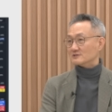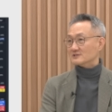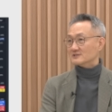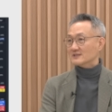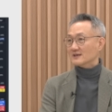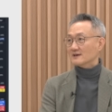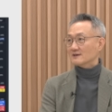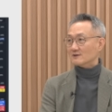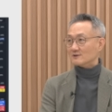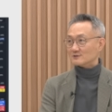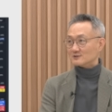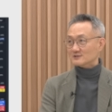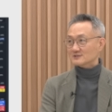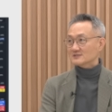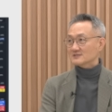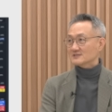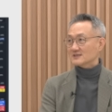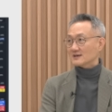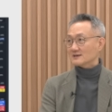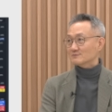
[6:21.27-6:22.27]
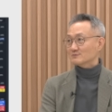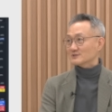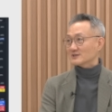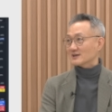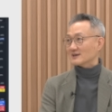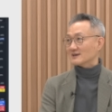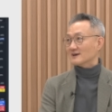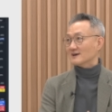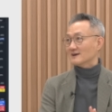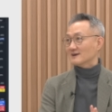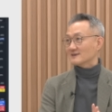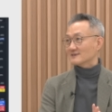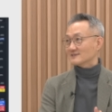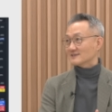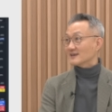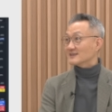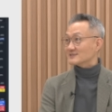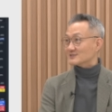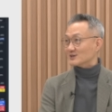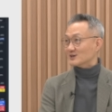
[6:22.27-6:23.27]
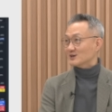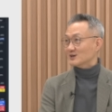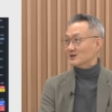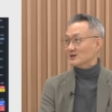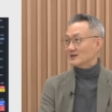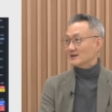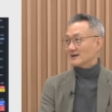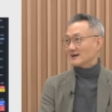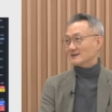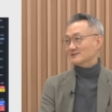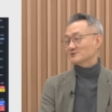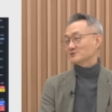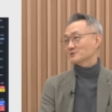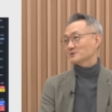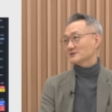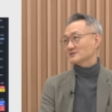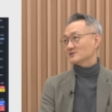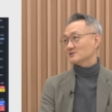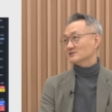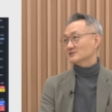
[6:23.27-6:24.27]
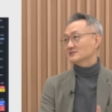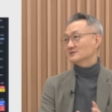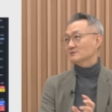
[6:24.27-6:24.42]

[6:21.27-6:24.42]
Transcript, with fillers: 근데 여기는 세금 차이가 크겠죠. 네네. 한쪽에서는